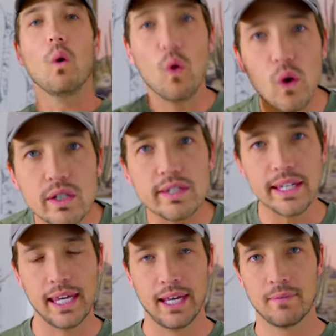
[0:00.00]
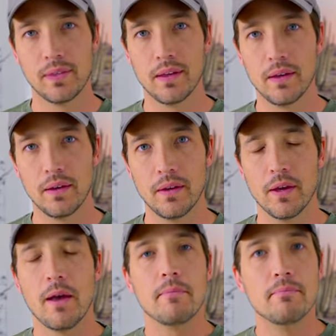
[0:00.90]
多すぎ。
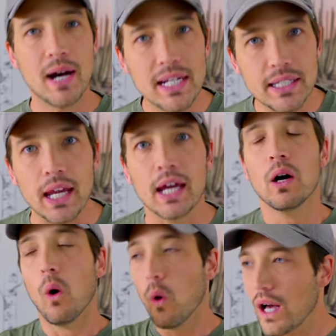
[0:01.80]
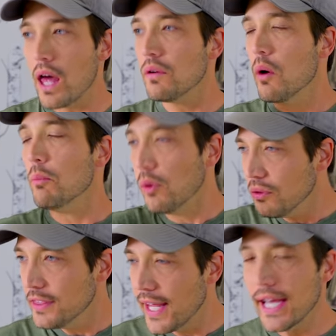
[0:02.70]
マジ、他の
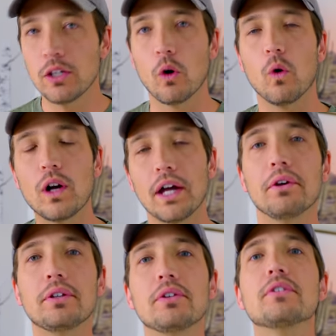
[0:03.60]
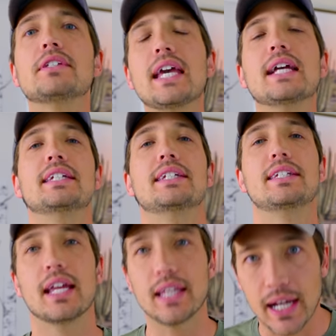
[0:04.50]
問題を他の人のせいに
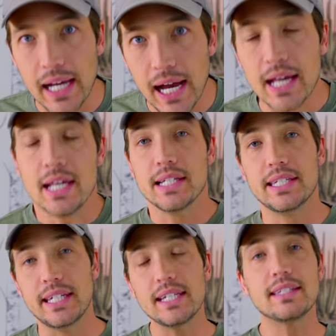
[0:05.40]
してたら自